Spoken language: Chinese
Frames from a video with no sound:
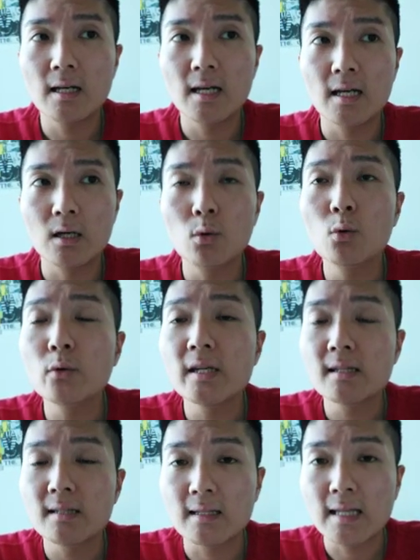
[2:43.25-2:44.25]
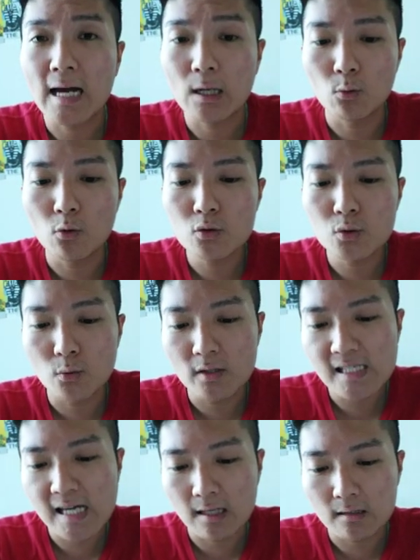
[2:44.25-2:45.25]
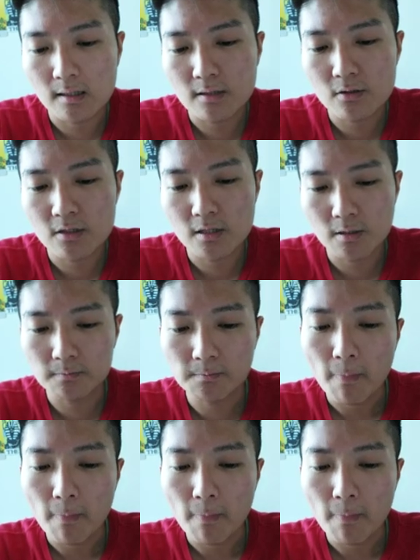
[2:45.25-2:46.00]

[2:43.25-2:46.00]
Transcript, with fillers: 呃呼应了塔罗所讲的，就是。